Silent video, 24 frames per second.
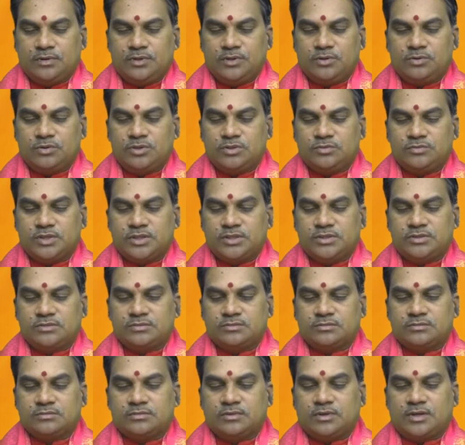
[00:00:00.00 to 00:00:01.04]
ఈరోజు
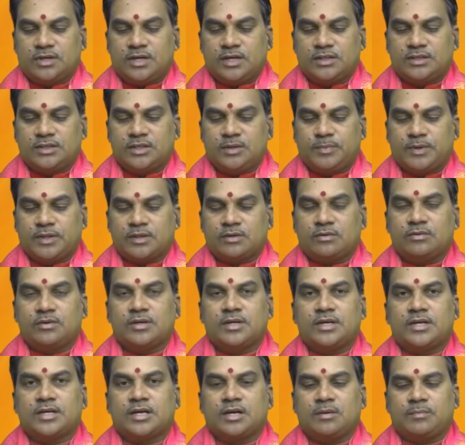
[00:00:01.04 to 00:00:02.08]
వర్జ్యం రాత్రి
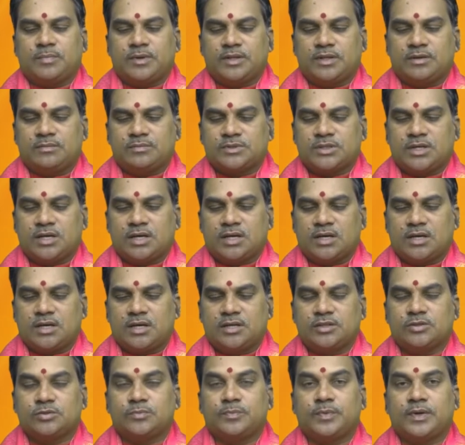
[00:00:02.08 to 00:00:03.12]
పదకొండు గంటల పది నిమిషాలగా
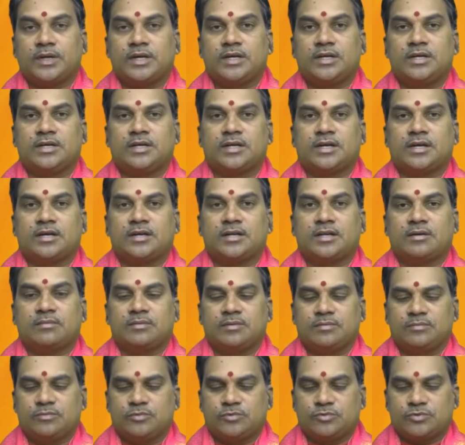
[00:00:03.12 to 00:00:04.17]
ఐదు పన్నెండు గంటల
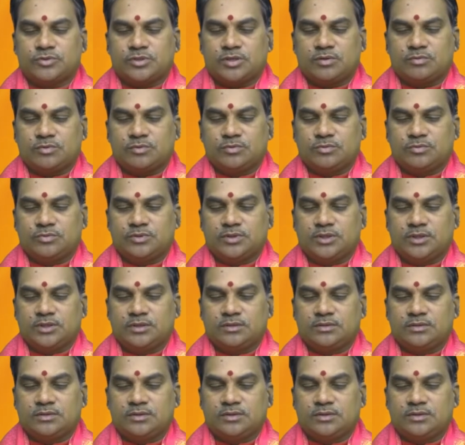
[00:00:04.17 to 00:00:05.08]
నలభై మూడు నిమిషాల వరకు ఉంది